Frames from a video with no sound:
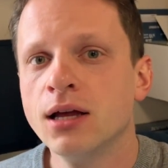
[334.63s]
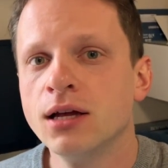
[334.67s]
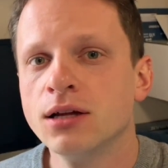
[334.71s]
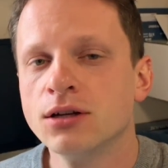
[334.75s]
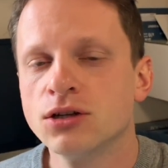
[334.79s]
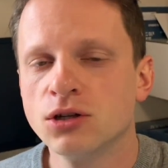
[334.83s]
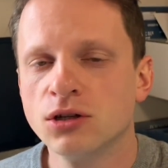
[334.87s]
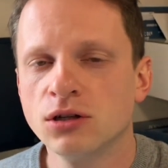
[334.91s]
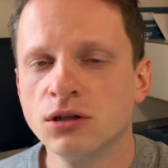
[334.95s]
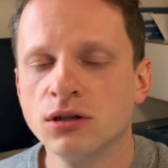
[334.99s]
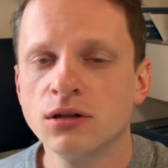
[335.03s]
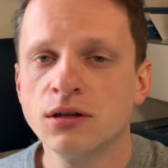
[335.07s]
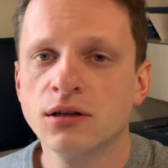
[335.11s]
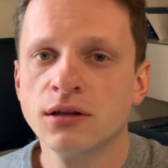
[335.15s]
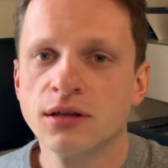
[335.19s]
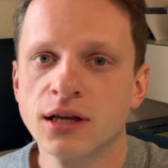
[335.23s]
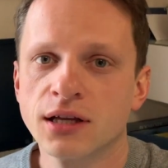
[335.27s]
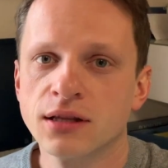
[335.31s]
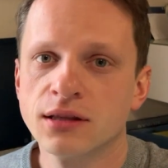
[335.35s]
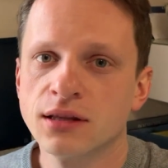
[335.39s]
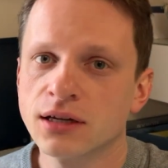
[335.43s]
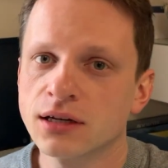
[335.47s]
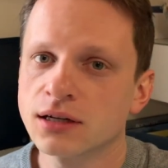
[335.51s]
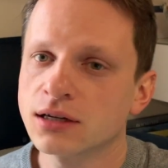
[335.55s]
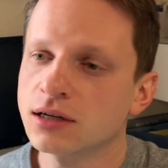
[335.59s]
Czy
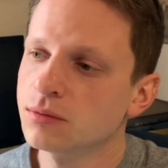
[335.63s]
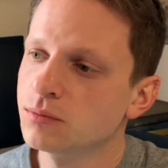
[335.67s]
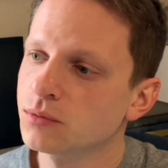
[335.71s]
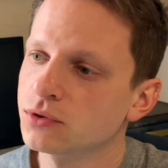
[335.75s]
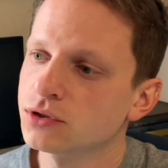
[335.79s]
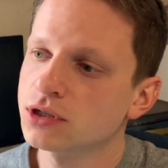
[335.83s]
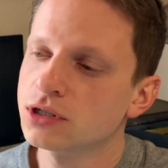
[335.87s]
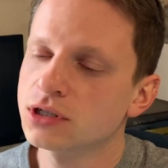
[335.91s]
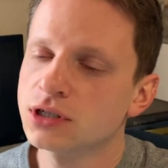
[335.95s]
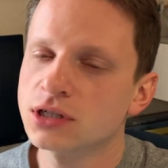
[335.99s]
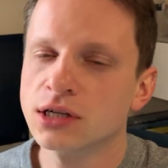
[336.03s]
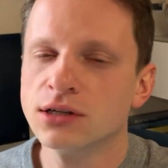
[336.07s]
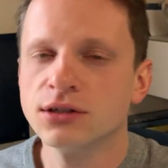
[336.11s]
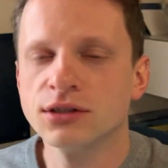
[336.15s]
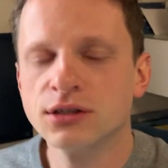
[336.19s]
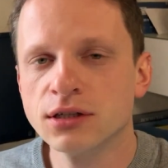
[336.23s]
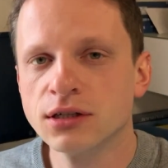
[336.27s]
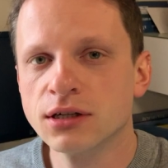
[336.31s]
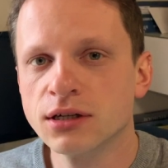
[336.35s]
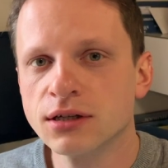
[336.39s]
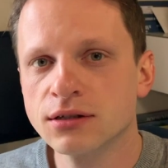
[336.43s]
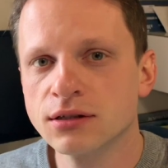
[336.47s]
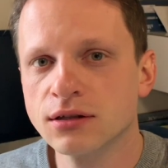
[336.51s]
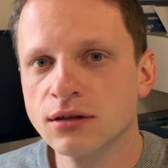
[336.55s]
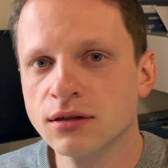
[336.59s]
jednak może szczęście
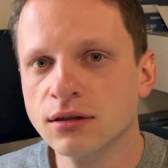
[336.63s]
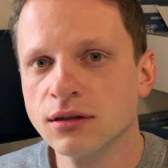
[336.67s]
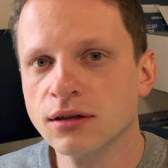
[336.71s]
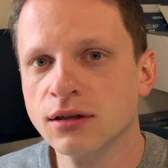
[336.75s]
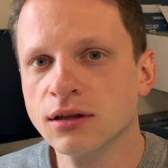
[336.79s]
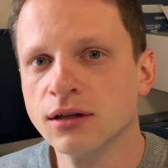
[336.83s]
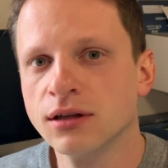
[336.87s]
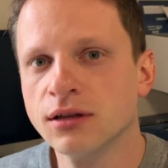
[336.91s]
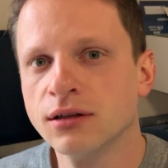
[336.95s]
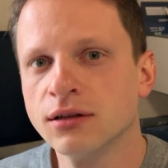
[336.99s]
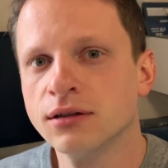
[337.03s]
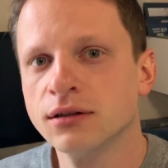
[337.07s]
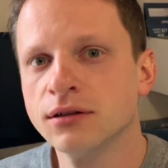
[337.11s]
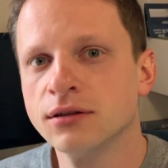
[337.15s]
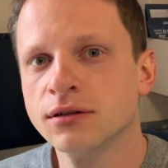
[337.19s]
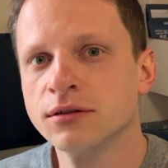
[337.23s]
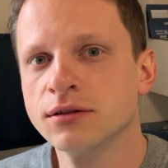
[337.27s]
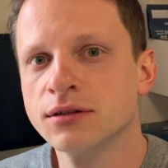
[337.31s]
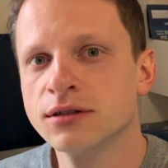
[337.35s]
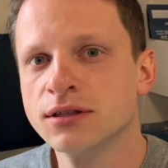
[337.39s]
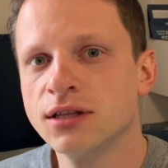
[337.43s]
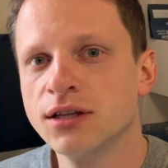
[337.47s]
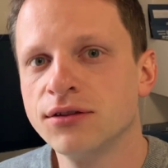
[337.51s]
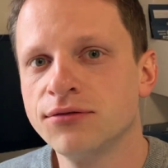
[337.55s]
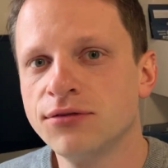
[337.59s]
jest e,
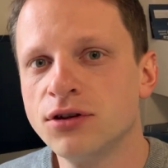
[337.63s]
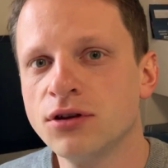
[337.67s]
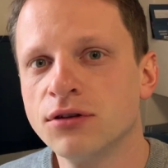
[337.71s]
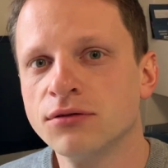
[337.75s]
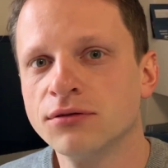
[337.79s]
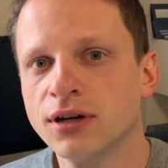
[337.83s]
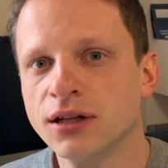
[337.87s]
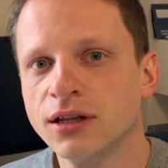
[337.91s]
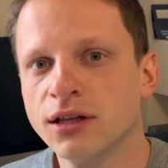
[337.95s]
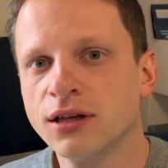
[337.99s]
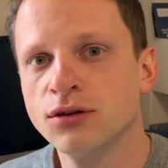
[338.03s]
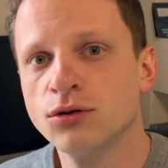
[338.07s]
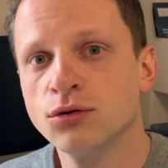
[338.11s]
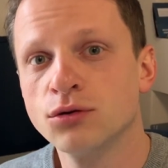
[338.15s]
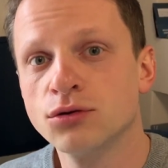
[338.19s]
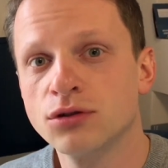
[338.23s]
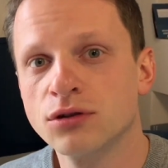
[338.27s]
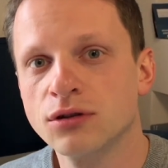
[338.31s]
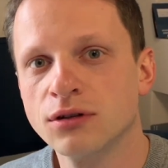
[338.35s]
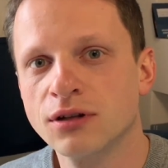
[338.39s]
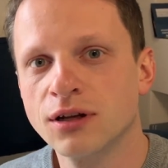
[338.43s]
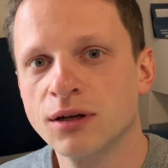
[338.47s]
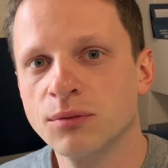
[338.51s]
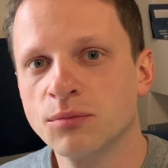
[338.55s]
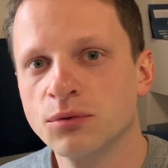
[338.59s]
zdefiniowane
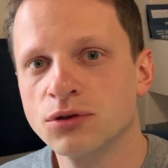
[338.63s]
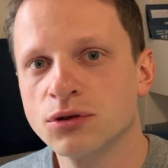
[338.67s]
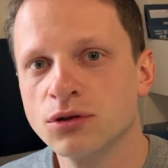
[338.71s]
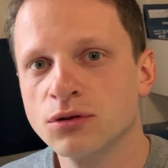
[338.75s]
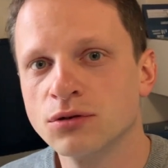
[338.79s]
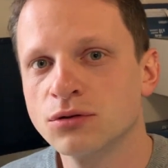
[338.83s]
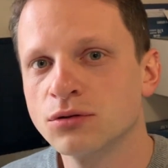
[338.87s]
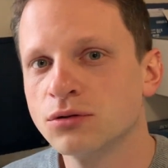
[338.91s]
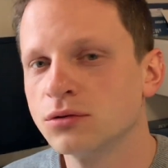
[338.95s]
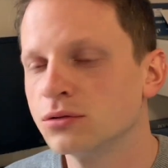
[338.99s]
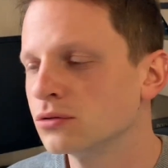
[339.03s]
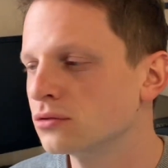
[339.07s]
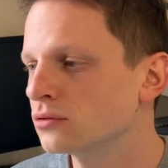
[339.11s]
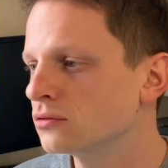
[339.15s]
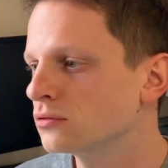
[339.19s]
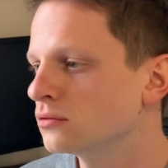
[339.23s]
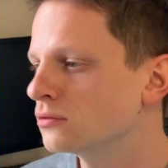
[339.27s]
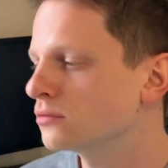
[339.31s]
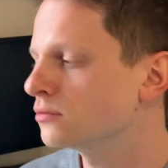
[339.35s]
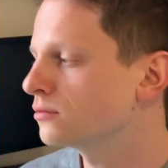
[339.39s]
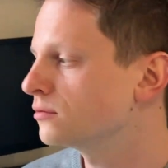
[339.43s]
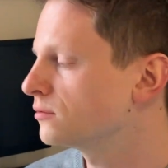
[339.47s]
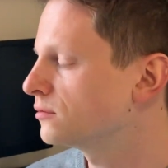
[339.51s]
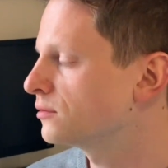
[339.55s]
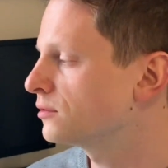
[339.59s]
już na początku
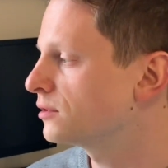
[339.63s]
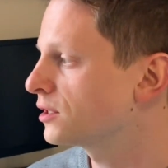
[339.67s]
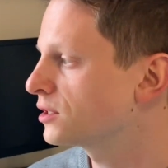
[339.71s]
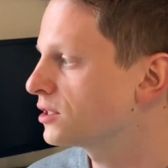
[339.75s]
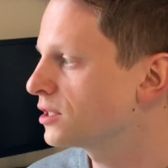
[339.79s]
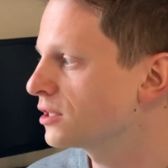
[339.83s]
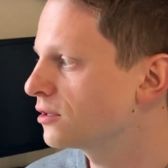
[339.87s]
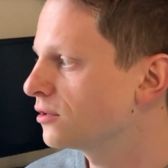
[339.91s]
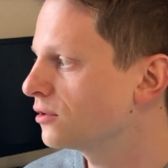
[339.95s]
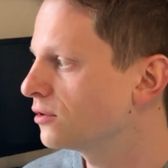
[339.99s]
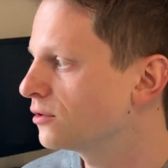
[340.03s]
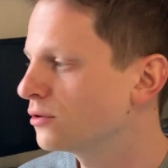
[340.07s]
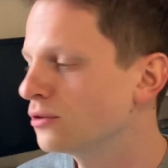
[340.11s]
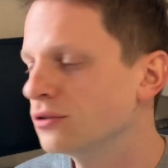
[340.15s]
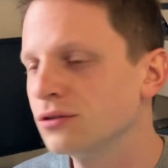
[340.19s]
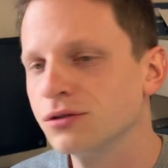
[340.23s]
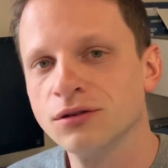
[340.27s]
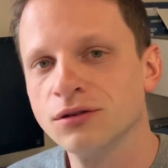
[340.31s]
naszego,